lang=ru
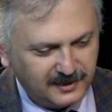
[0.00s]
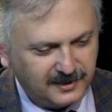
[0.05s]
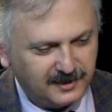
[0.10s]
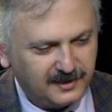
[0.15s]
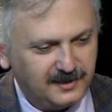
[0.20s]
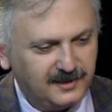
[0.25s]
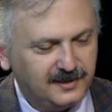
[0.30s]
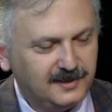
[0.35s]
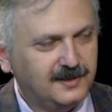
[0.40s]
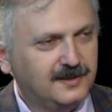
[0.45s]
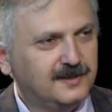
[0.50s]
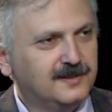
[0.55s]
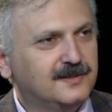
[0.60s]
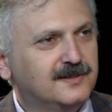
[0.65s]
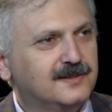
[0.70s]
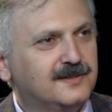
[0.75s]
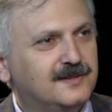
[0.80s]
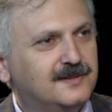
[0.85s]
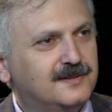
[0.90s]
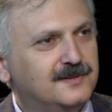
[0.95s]
э,
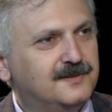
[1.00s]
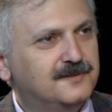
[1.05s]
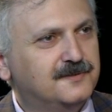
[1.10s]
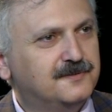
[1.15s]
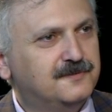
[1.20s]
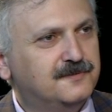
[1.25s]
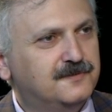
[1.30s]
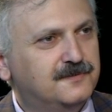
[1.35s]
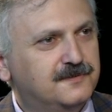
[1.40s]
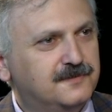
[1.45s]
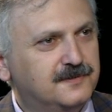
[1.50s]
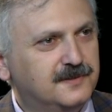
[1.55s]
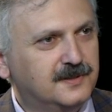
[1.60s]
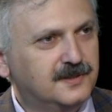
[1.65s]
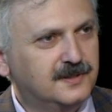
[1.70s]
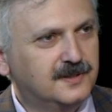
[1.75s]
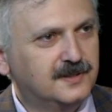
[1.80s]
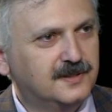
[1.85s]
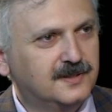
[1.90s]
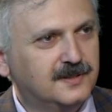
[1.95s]
э,
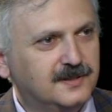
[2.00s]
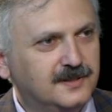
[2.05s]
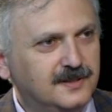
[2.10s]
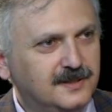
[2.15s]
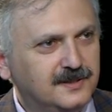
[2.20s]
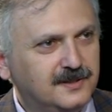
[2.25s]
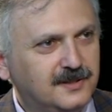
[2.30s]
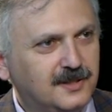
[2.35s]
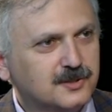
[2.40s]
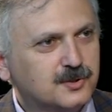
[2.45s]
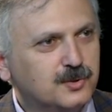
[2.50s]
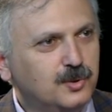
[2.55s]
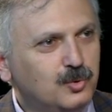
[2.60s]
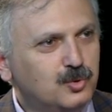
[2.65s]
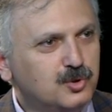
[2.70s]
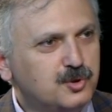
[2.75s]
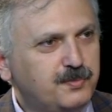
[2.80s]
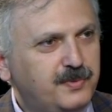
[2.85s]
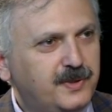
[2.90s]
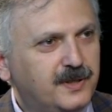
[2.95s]
в, на
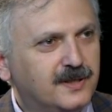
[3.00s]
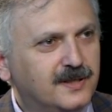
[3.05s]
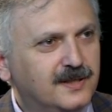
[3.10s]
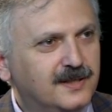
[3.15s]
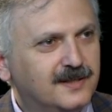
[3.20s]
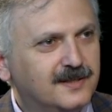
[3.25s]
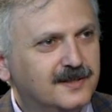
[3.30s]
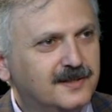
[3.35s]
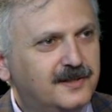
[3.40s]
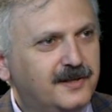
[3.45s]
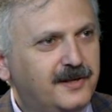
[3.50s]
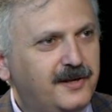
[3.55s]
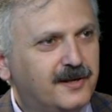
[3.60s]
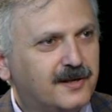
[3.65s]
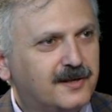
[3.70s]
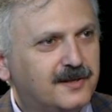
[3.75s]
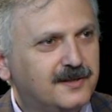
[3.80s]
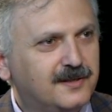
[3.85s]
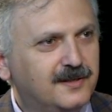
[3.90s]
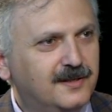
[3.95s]
службе
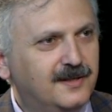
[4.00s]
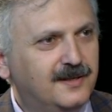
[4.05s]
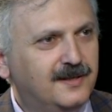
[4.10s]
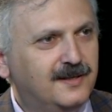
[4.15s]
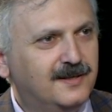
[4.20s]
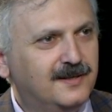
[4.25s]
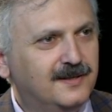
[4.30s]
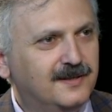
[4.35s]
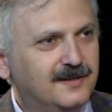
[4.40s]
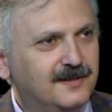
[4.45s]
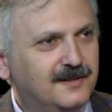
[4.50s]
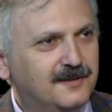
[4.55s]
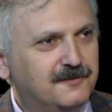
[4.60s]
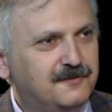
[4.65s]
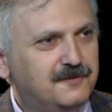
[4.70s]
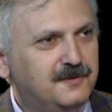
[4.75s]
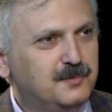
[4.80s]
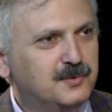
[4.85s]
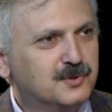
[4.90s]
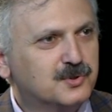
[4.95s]
грек э,
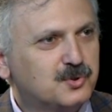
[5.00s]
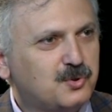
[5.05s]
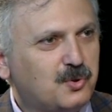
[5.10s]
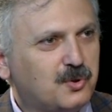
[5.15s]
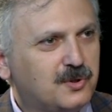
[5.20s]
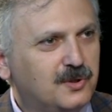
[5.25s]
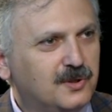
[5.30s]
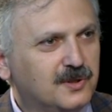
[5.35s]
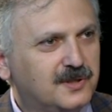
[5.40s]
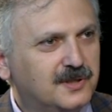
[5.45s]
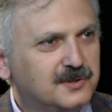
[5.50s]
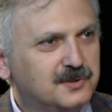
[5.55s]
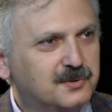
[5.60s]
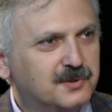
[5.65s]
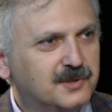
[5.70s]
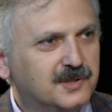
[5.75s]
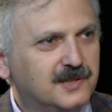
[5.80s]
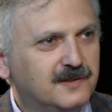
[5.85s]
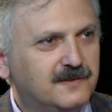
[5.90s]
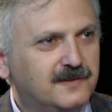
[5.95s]
Фемистокл,
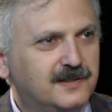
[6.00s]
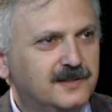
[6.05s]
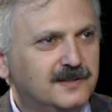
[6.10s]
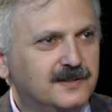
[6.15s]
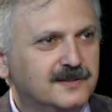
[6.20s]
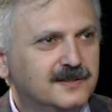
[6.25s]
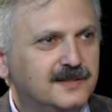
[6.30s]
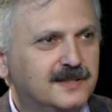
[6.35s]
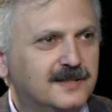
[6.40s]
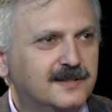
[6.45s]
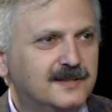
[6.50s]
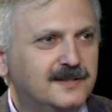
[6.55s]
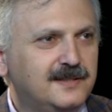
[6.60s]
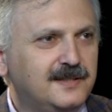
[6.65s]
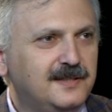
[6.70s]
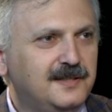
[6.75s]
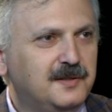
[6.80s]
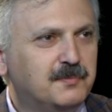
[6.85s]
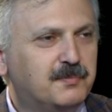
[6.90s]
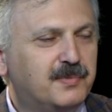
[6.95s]
который говорил, да
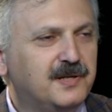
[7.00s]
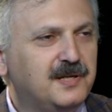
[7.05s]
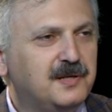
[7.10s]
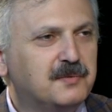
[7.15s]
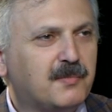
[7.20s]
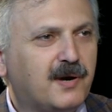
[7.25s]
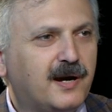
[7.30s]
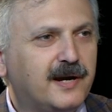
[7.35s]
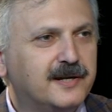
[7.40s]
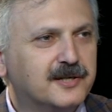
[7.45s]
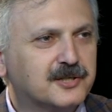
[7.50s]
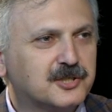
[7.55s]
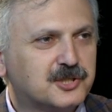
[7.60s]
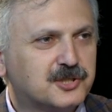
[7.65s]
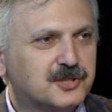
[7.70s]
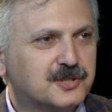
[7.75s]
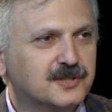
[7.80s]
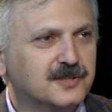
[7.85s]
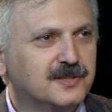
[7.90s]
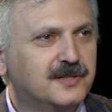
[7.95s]
ты не
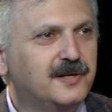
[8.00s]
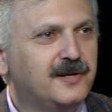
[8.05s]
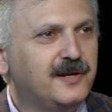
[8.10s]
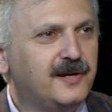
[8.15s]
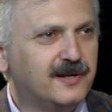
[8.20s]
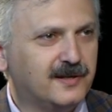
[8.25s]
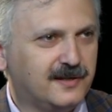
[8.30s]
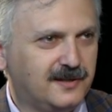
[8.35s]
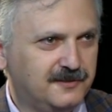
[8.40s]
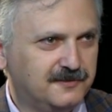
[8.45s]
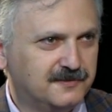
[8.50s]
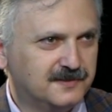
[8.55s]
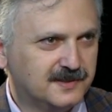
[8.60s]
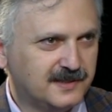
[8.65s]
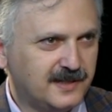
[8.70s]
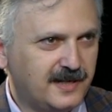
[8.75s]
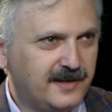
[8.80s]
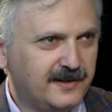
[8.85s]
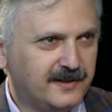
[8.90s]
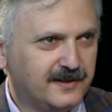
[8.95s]
понимаешь греков,
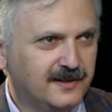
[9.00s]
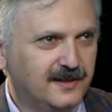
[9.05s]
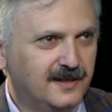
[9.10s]
царь